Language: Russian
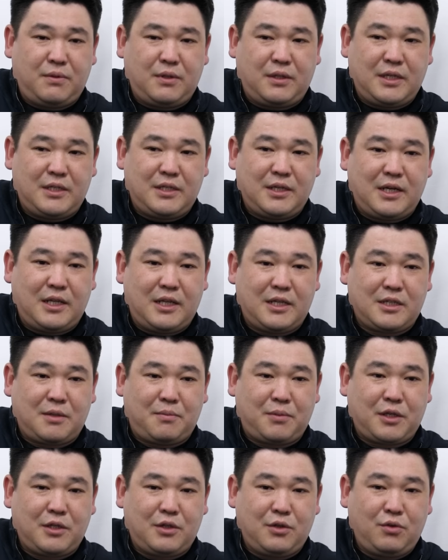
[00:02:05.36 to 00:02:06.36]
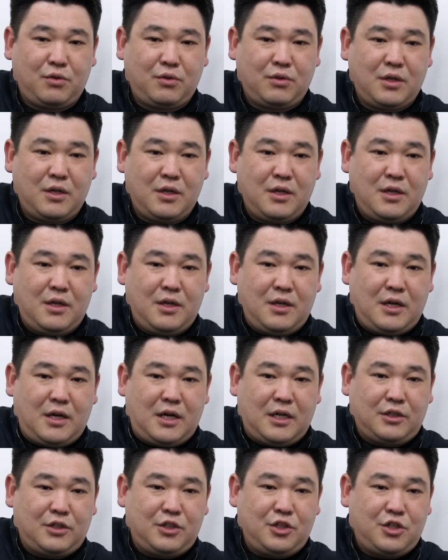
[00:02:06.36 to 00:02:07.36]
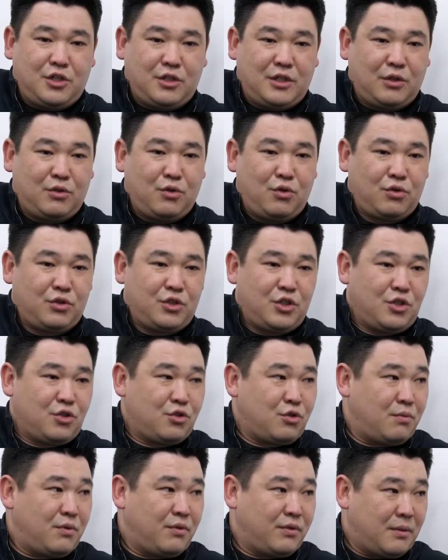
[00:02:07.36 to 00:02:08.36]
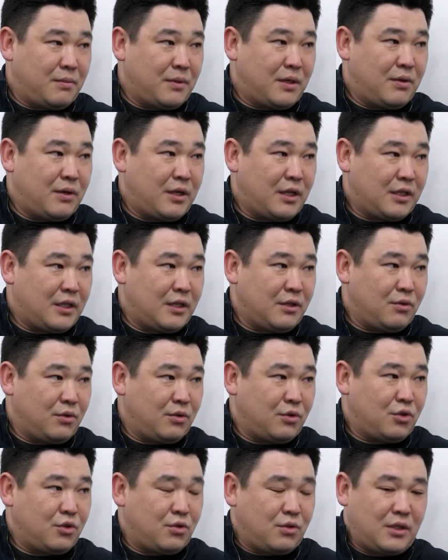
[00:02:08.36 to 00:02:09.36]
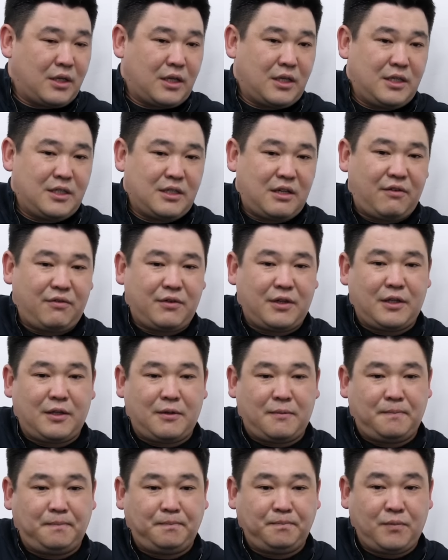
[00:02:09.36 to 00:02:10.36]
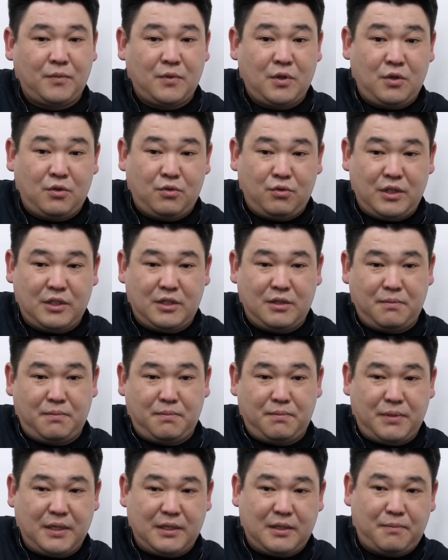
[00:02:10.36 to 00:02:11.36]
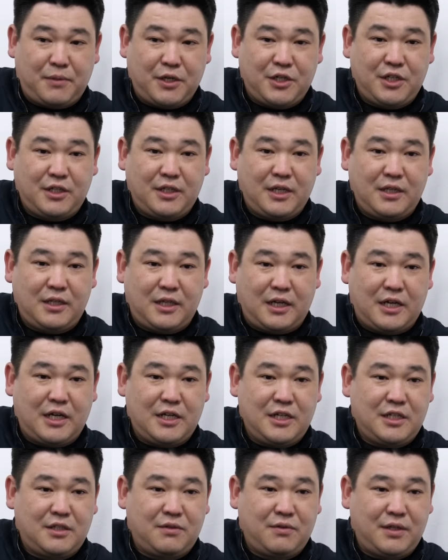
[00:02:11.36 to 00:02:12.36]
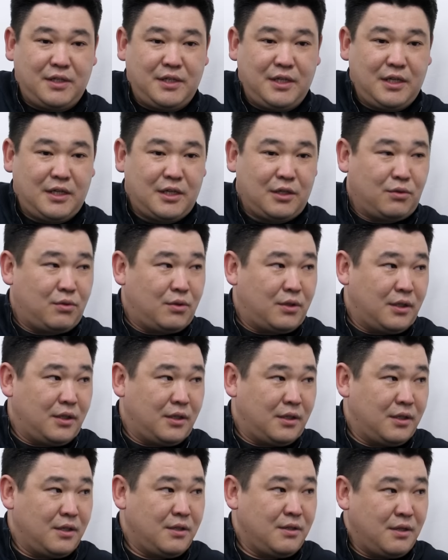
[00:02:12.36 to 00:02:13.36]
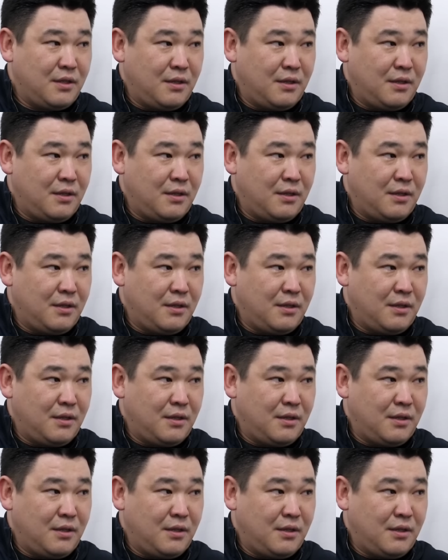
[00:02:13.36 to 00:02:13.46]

вот если голоса продают от а тысячи до трех тысяч сомов, там говорят они, вот, что такие ставки там. Ну, если это посчитать на количество дней, которые